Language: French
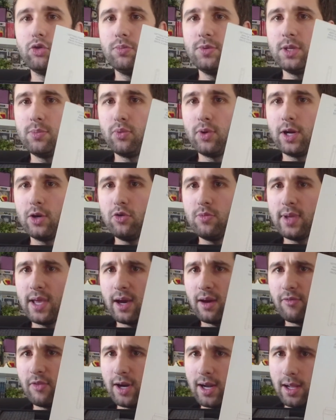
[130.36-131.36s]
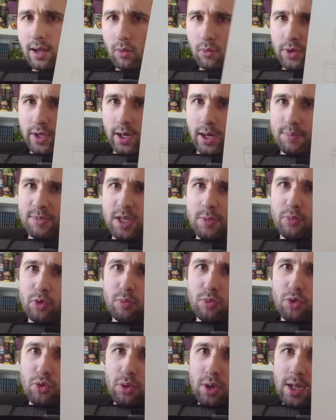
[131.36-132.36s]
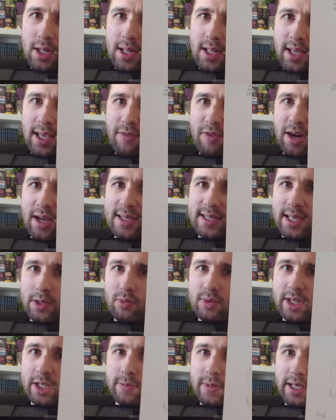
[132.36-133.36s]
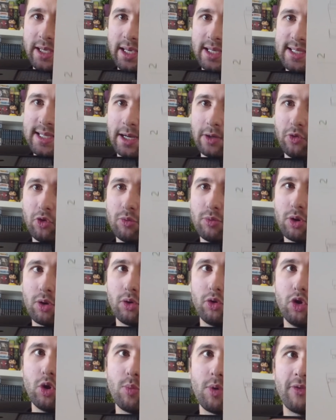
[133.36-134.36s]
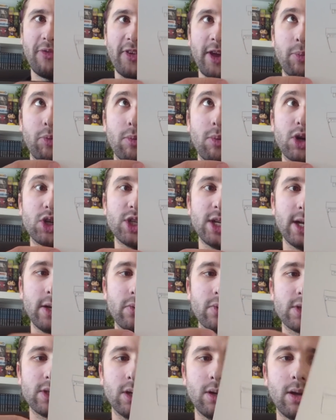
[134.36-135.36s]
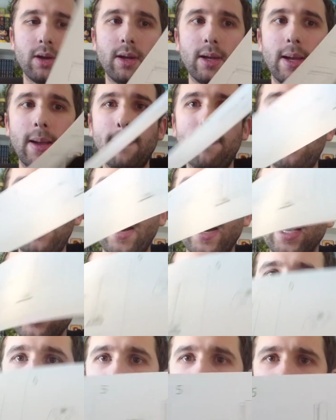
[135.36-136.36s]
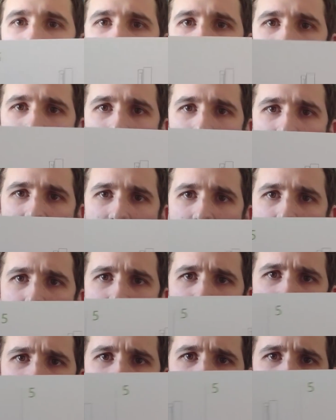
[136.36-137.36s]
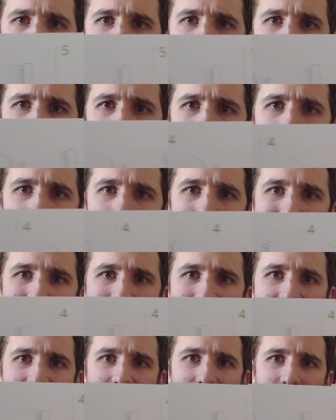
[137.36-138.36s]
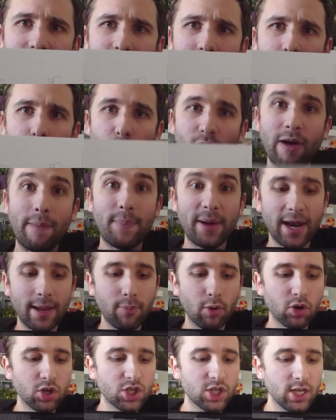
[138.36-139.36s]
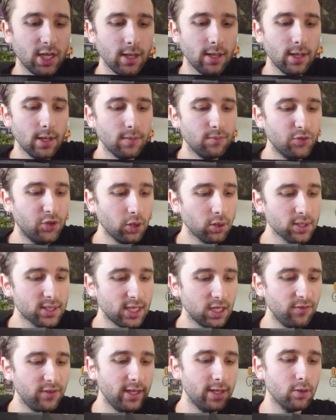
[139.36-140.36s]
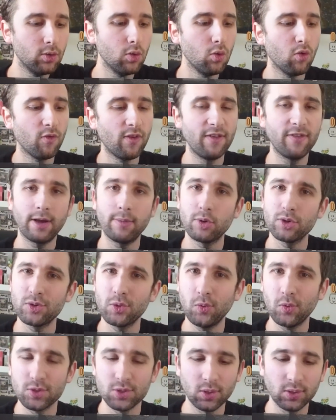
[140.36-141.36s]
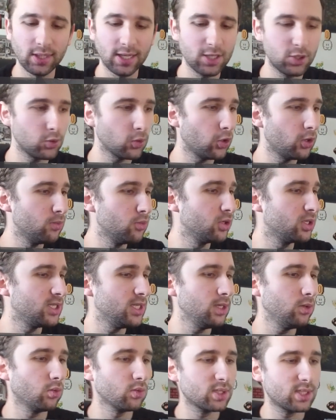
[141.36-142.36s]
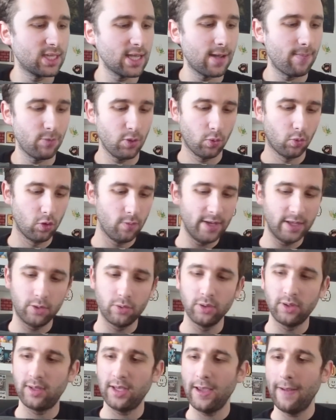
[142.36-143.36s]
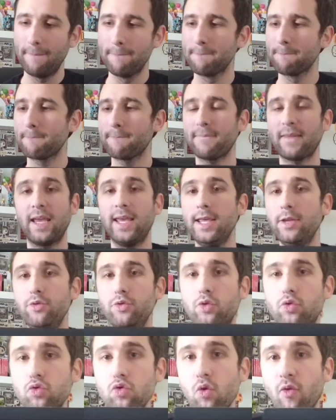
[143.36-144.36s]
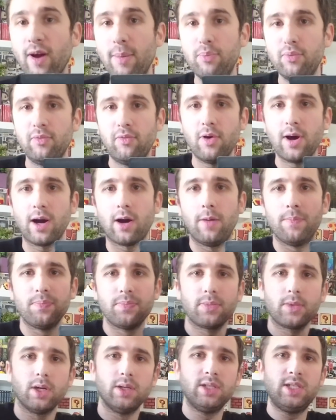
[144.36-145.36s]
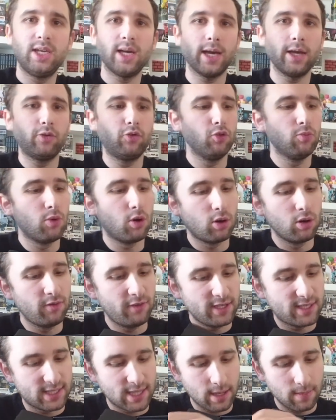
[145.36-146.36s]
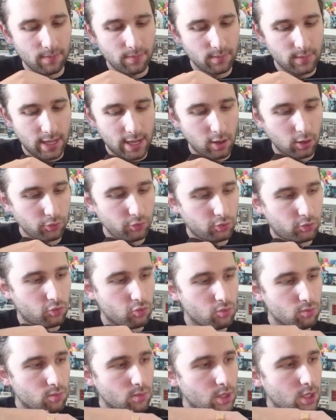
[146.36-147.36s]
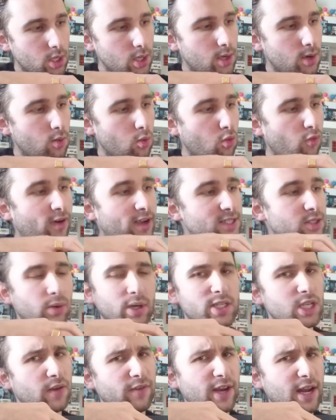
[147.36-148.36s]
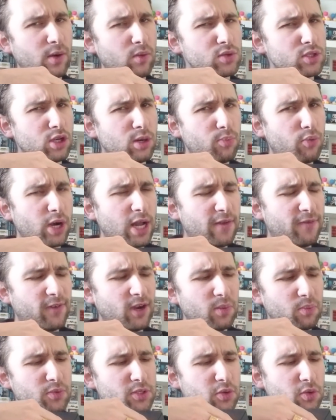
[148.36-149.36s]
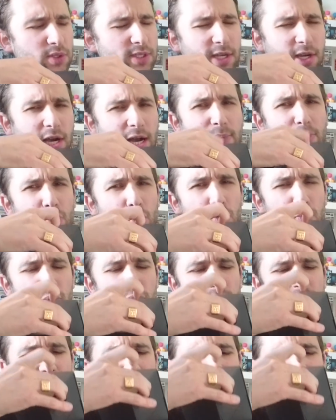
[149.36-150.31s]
un tout petit peu la lumière. Voilà, on est un petit peu mieux. Et voilà, ça nous explique exactement comment faire pour brancher la console. Pareil de l'autre côté, il y a juste à suivre techniques. On va pas la brancher dans cette vidéo, on va vraiment se concentrer sur l'unboxing. Donc ça, on le met de côté. Et du coup, on va pouvoir directement enlever ça. Alors du coup, on va se réserver la console pour la fin puisque c'est quand même le plus